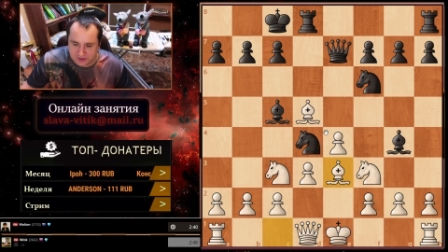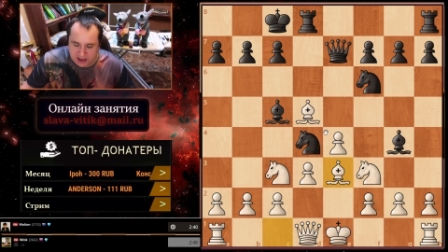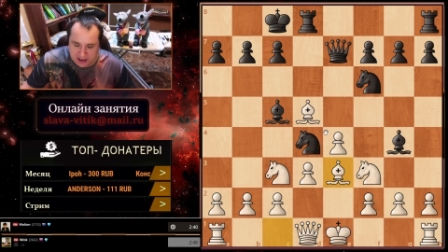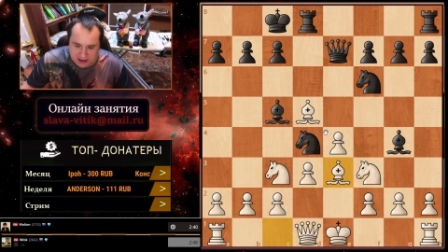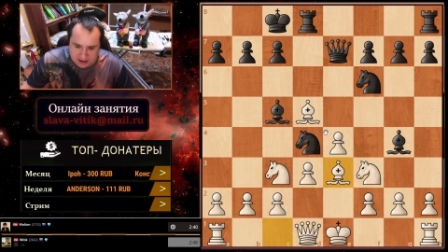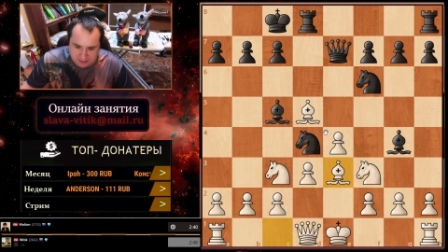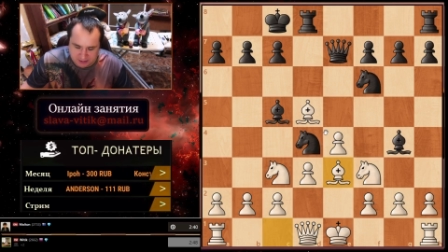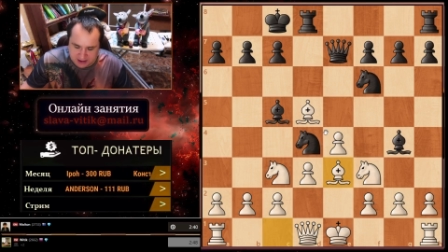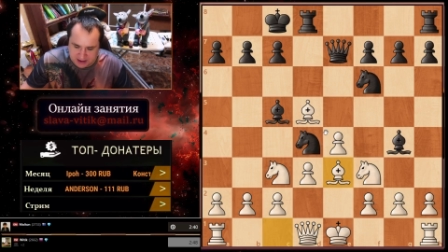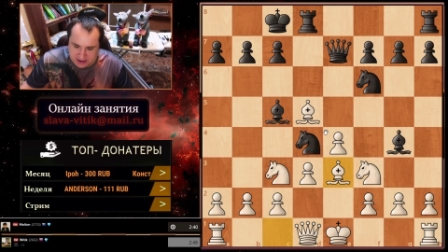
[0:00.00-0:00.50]

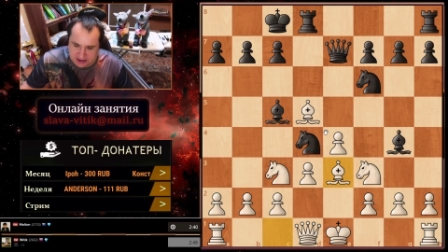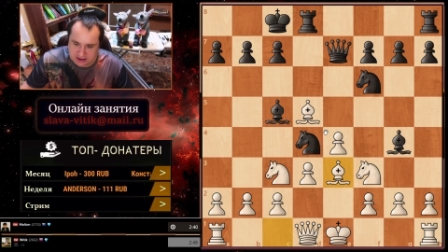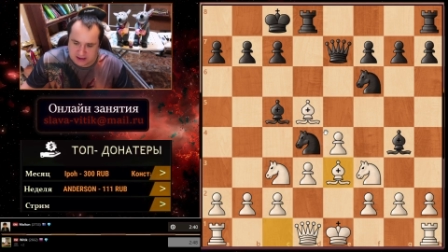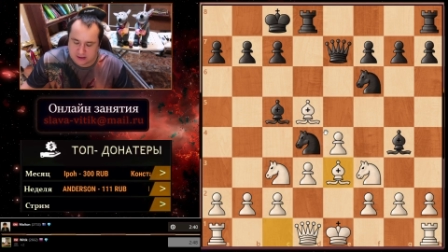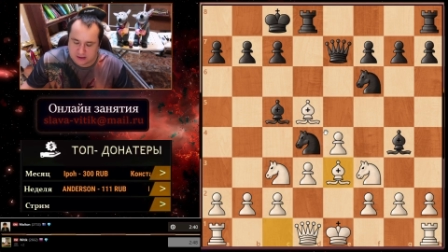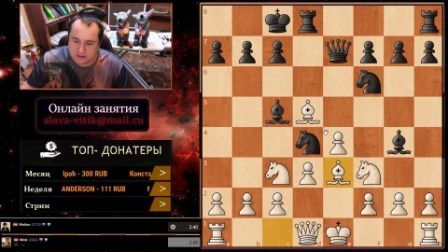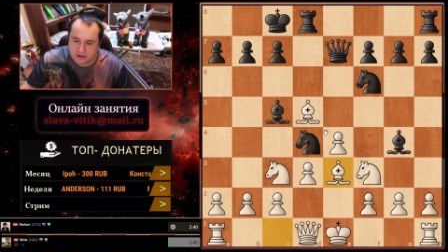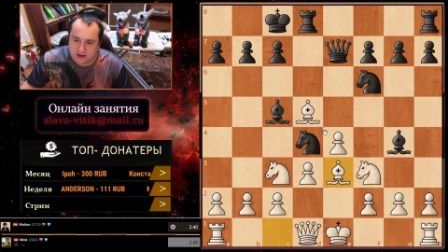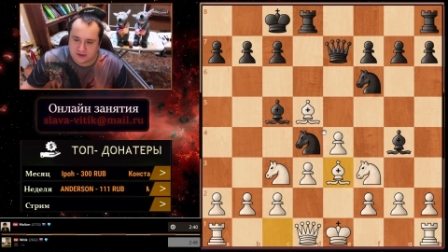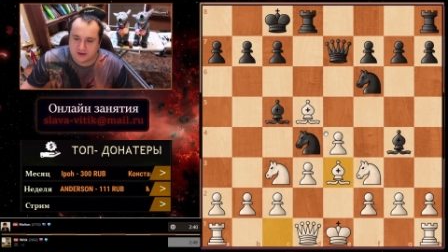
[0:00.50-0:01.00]
Эта
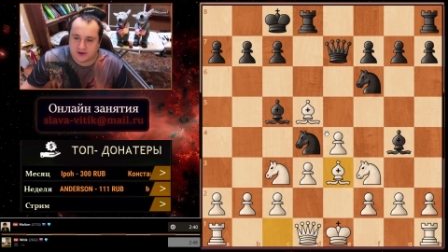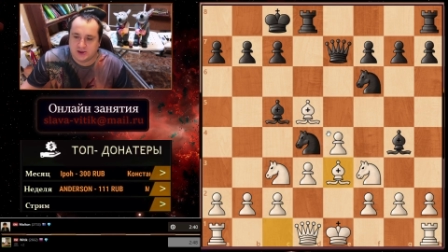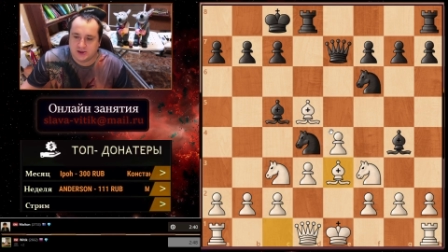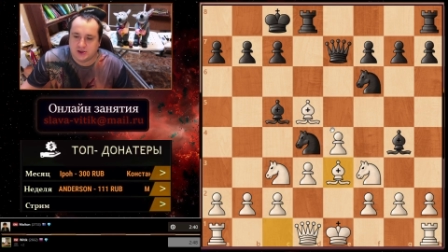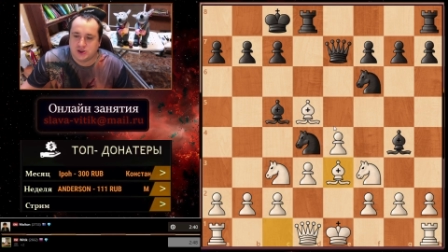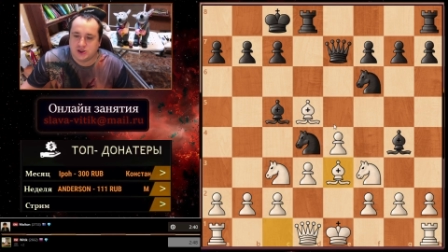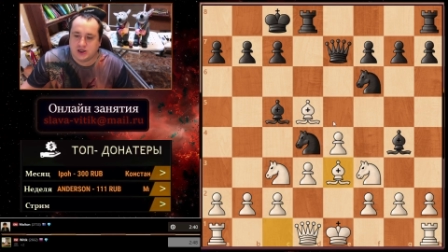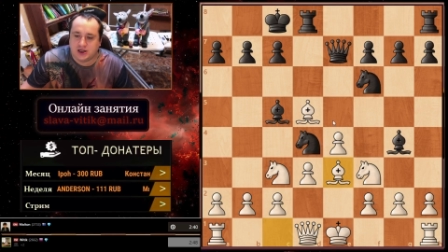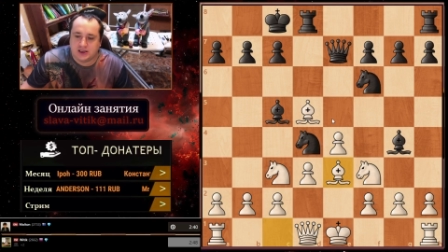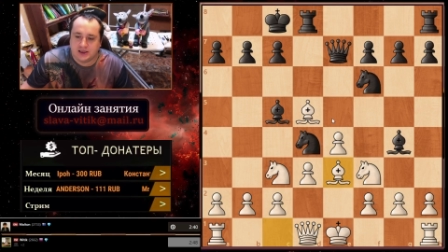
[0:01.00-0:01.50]
позиция у меня
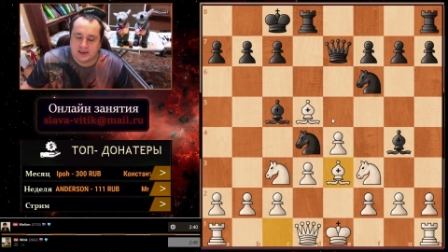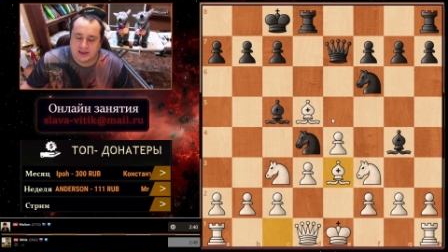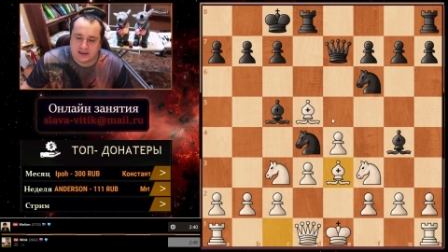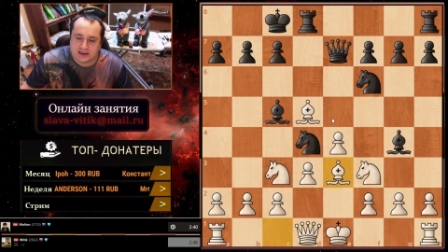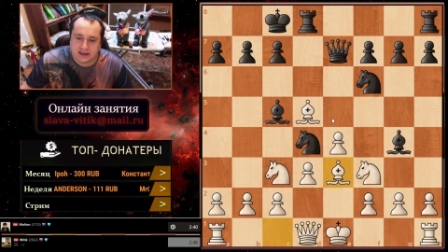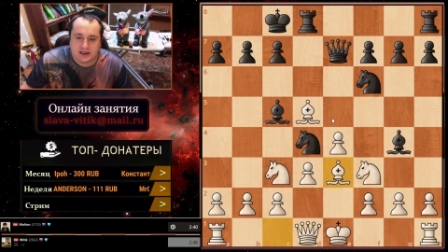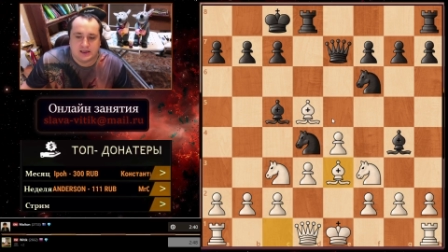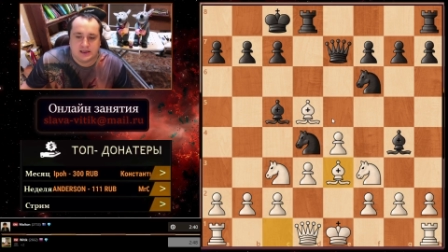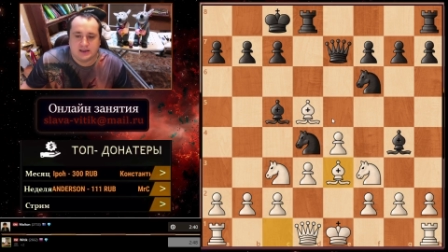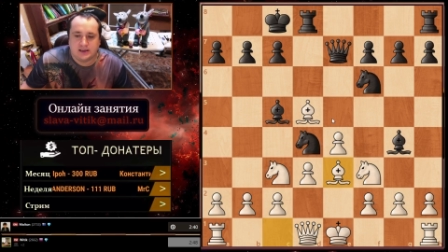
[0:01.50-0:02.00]
встречалась
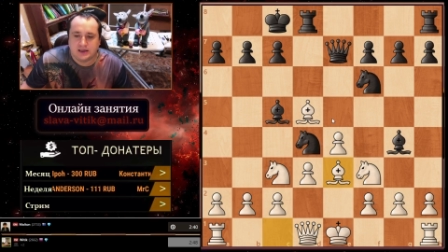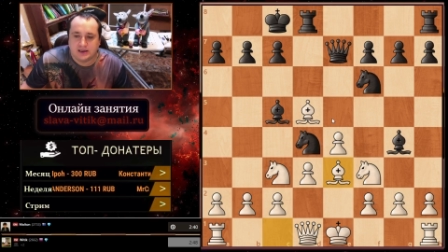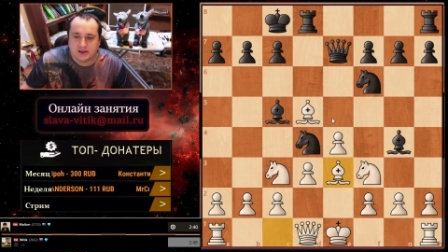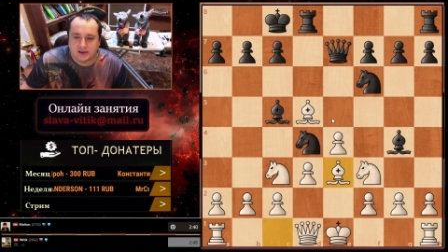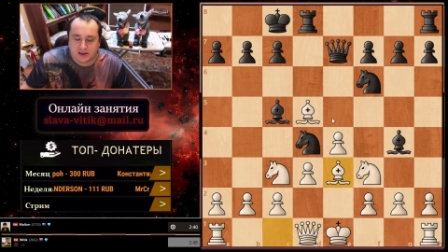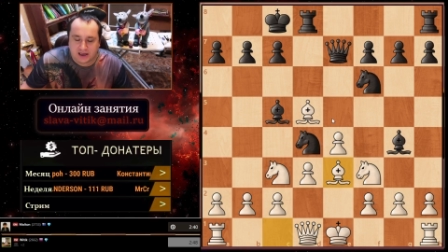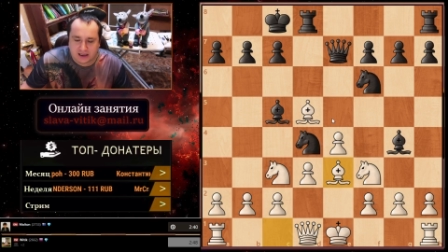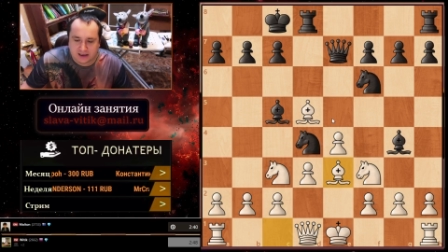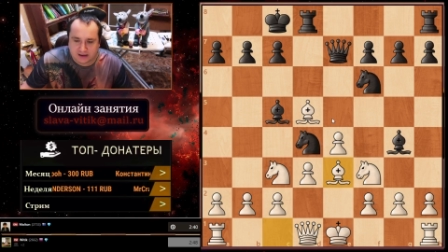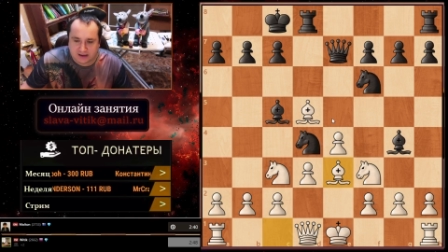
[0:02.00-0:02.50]

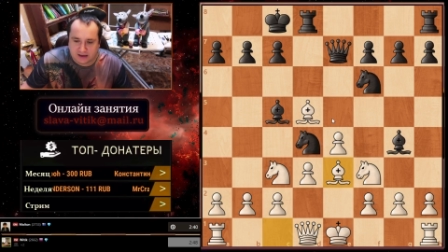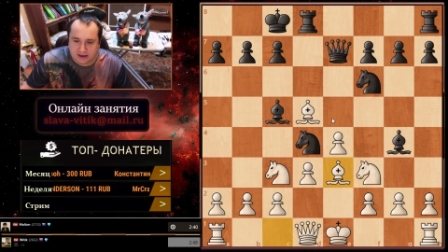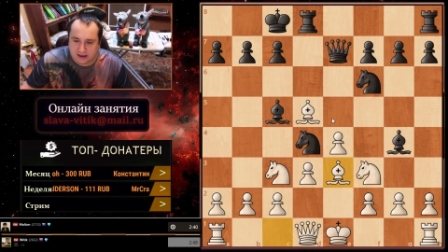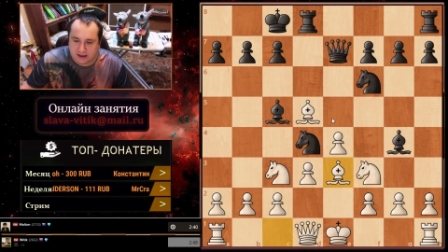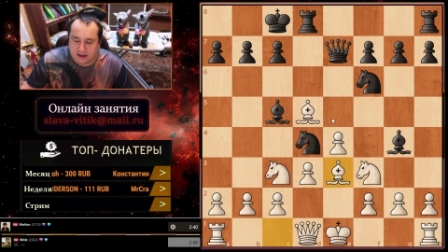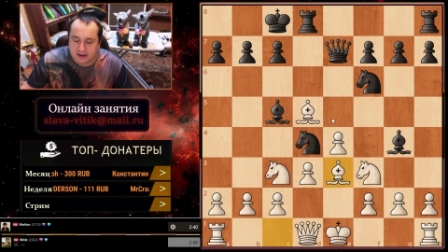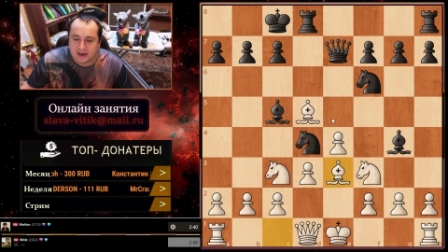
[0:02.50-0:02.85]
неоднократно